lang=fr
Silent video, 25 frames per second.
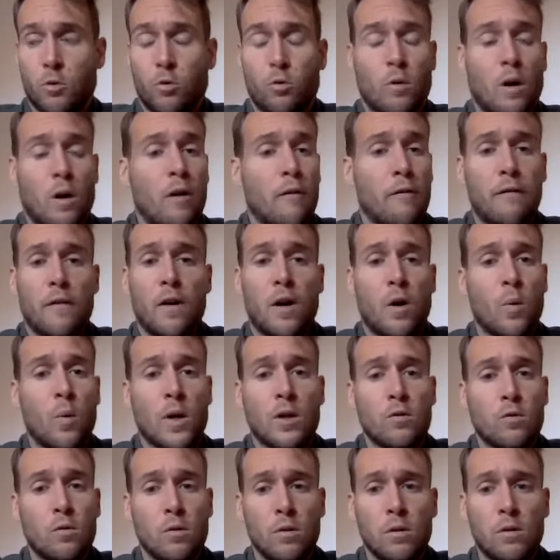qu'on soit enfant
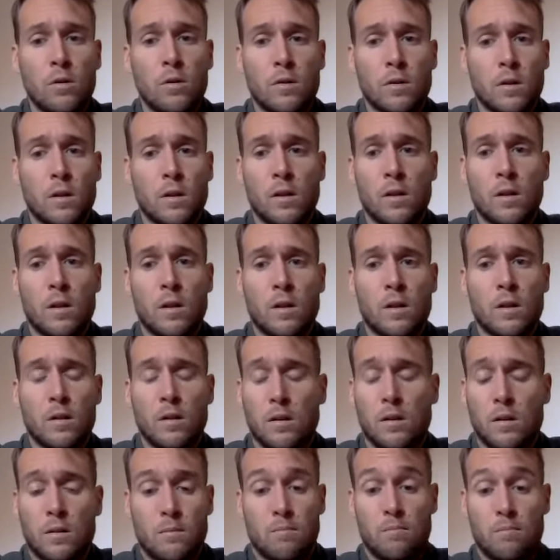ou adulte,
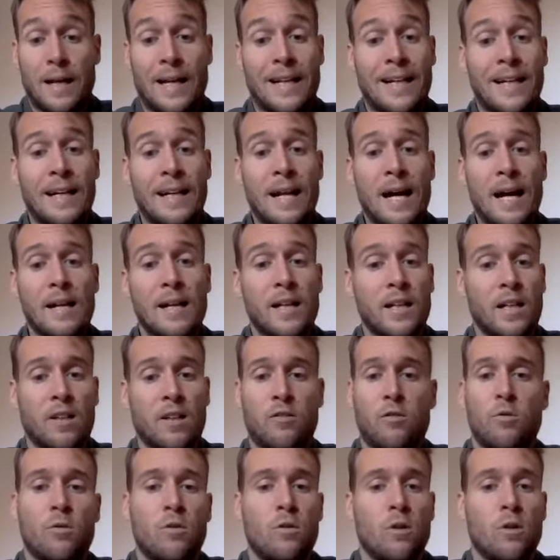euh, elle est là, la
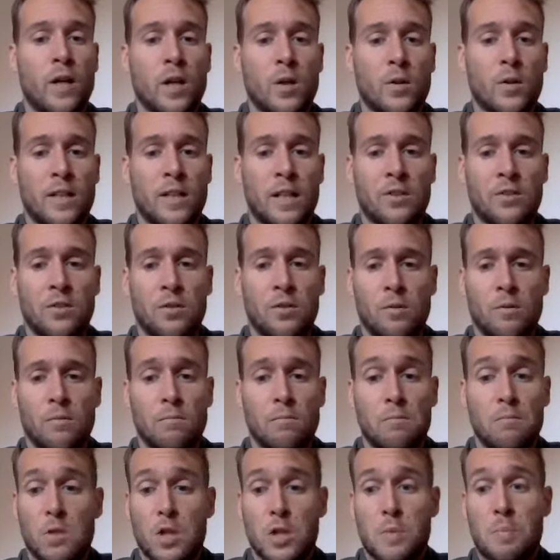question de
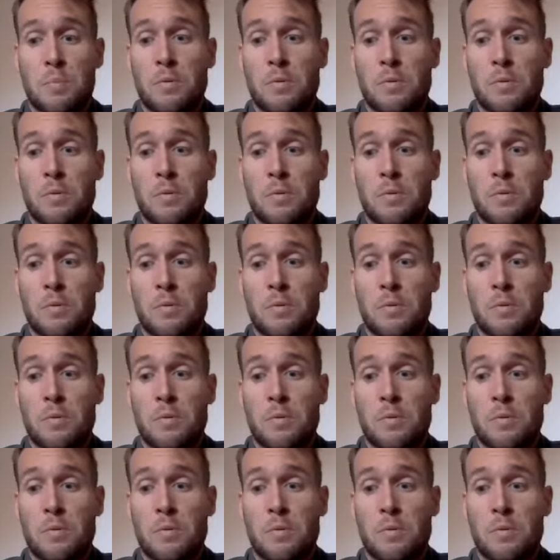l'orientation.